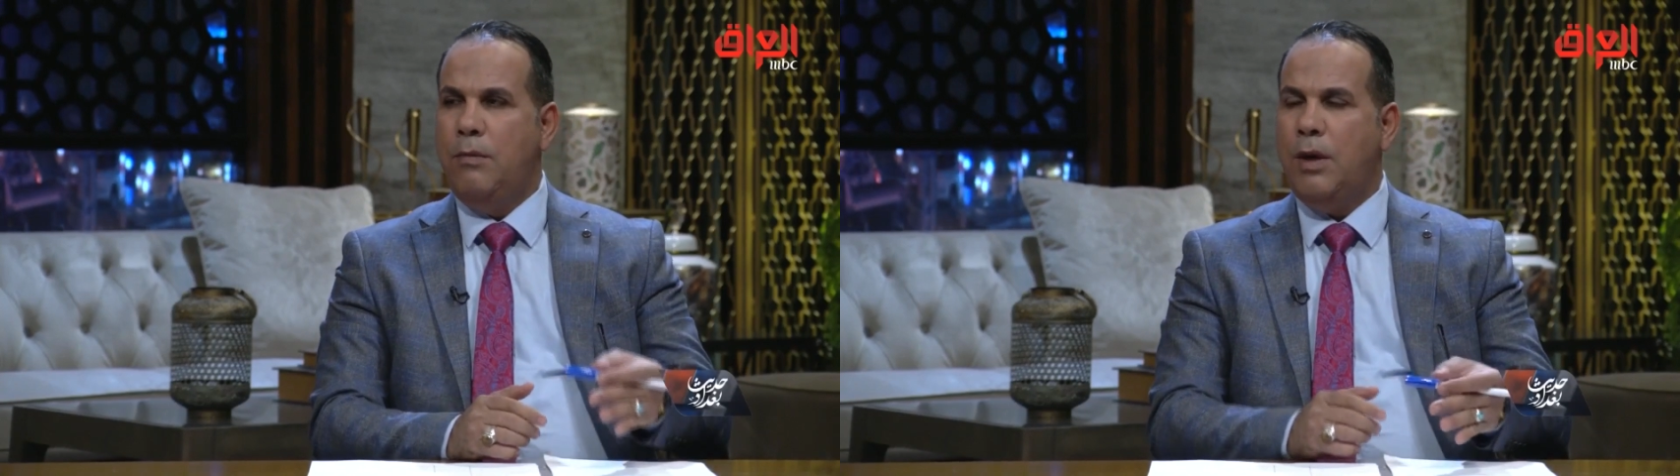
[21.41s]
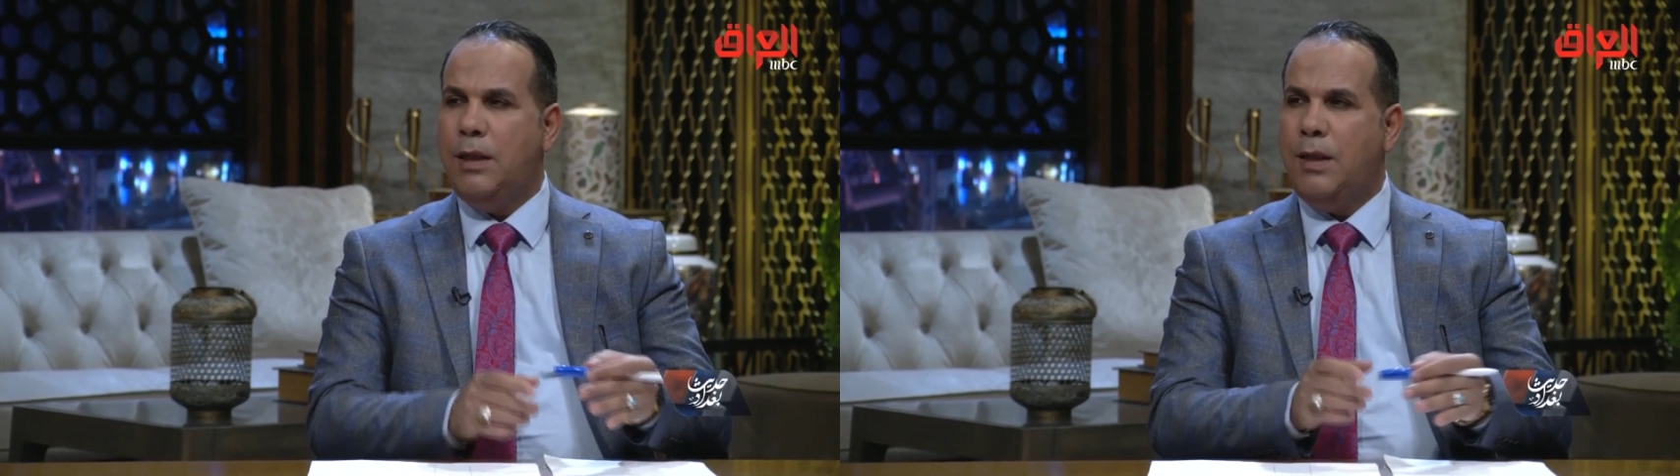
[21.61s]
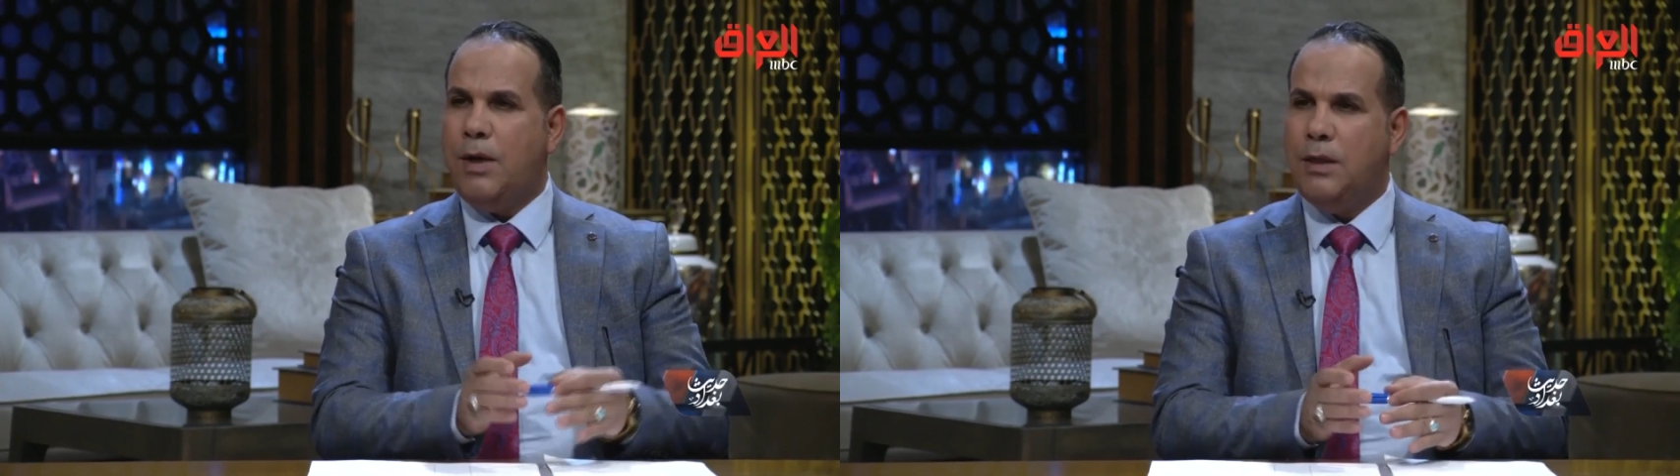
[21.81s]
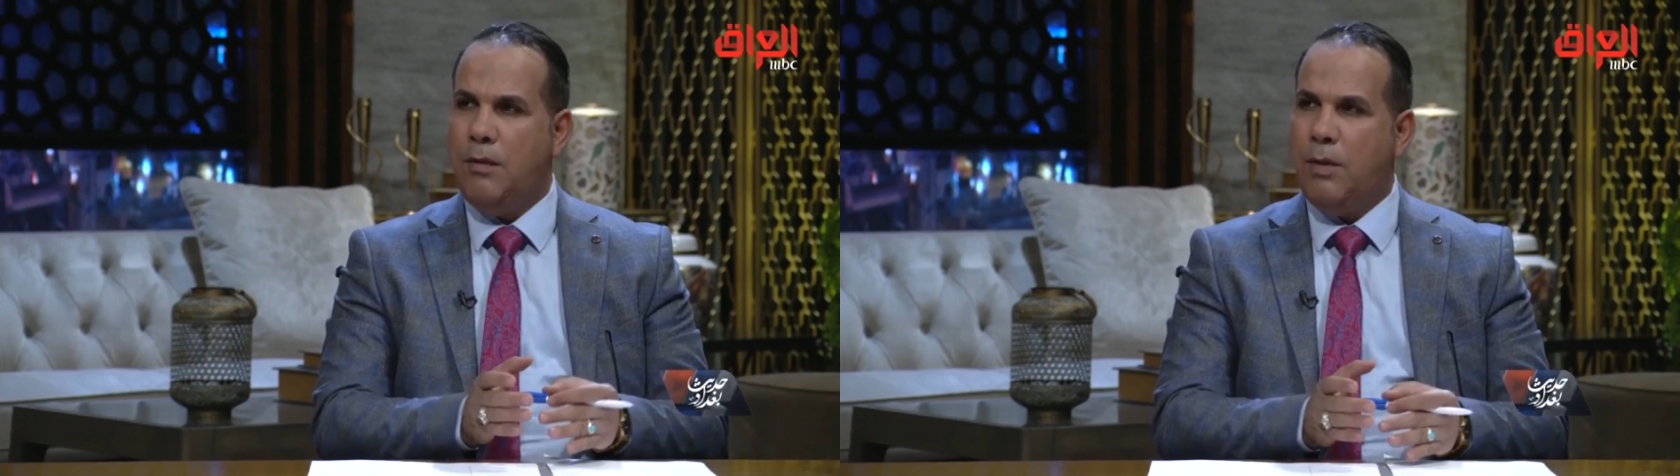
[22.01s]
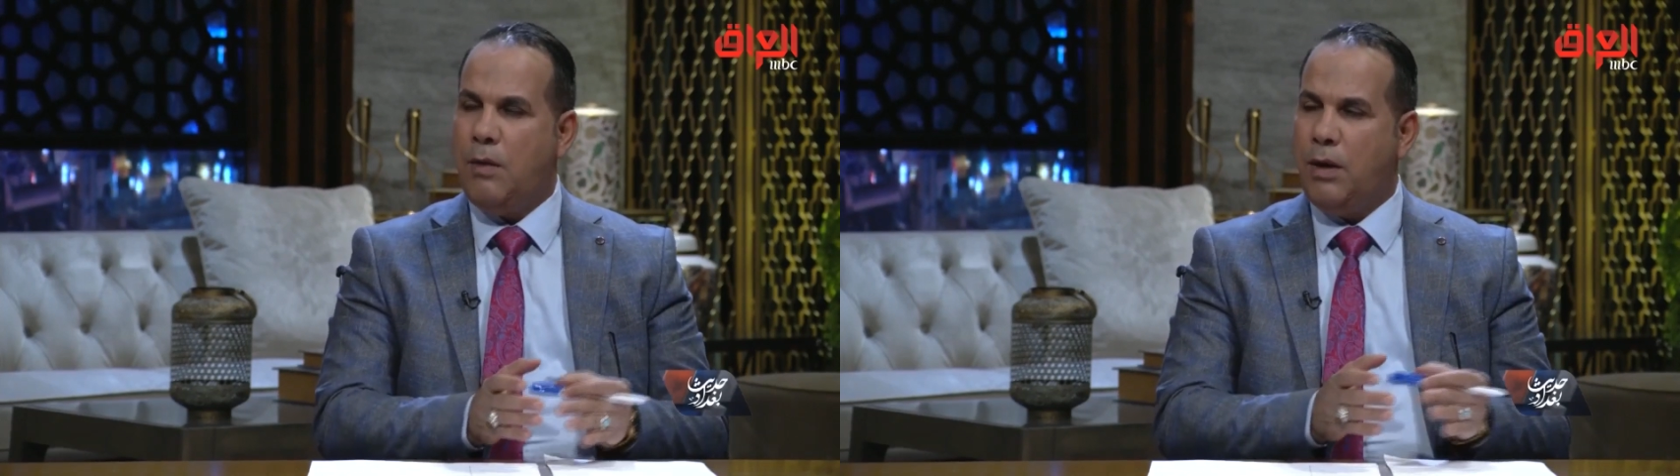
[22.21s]
بخدمات
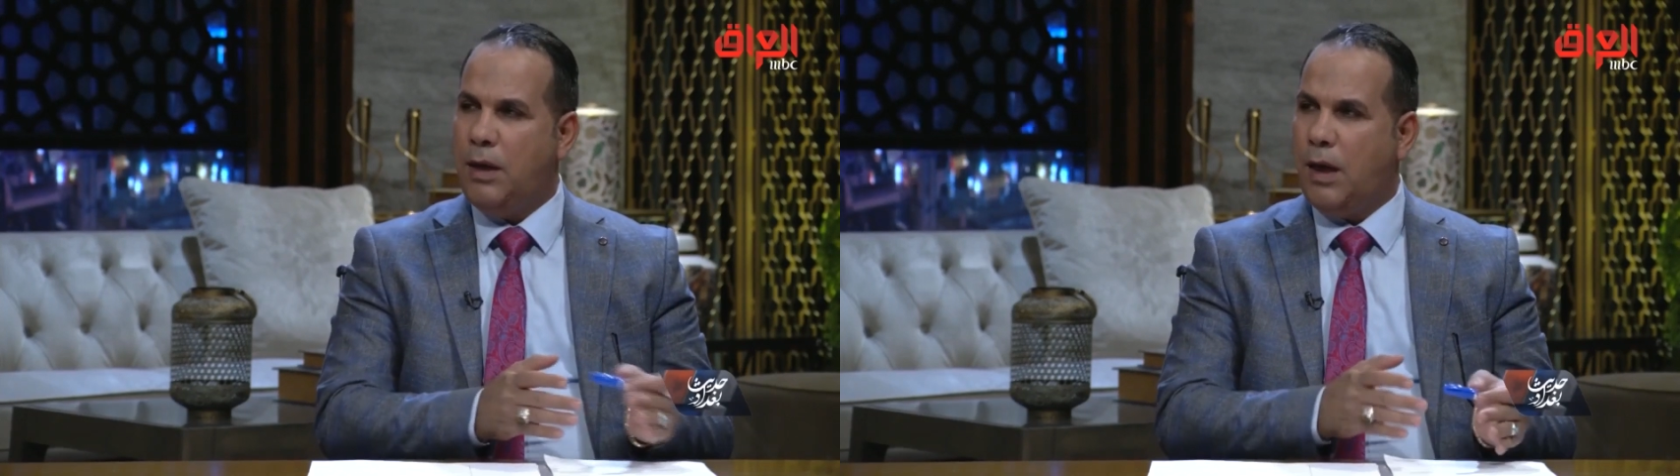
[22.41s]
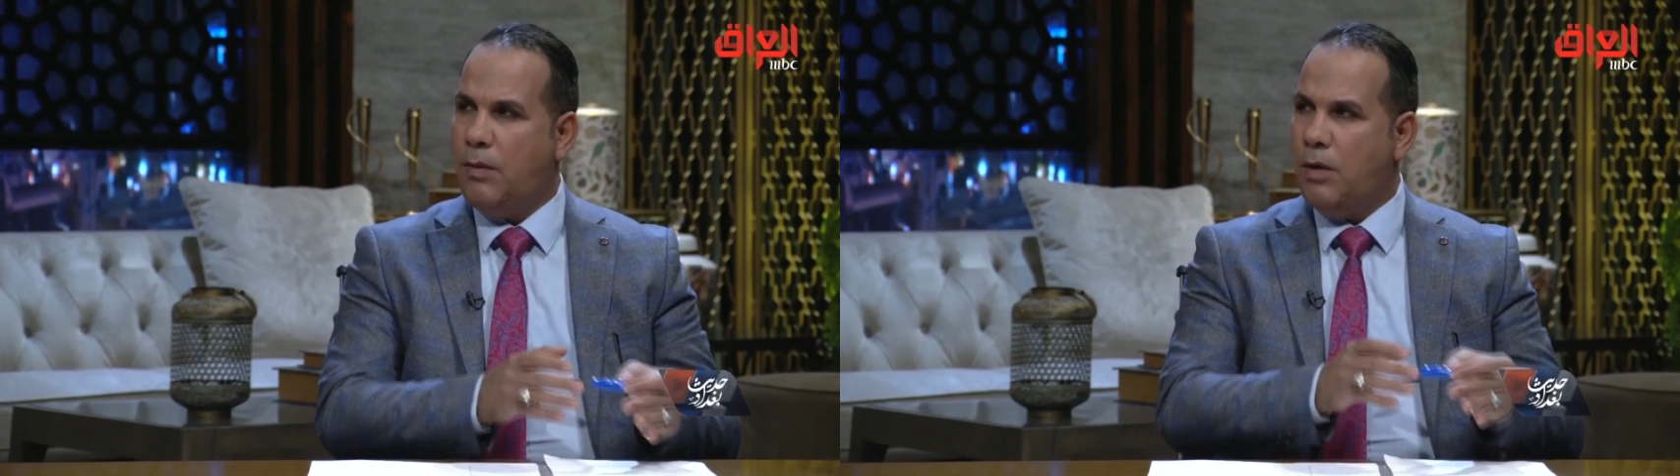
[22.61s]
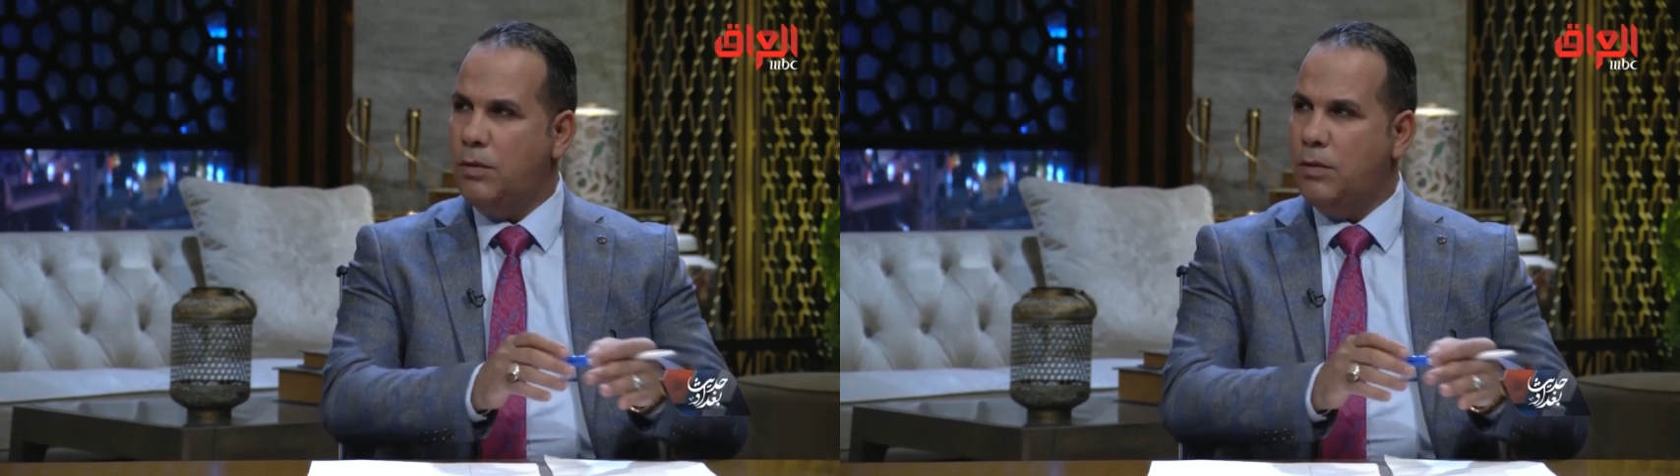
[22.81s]
الماء والكهرباء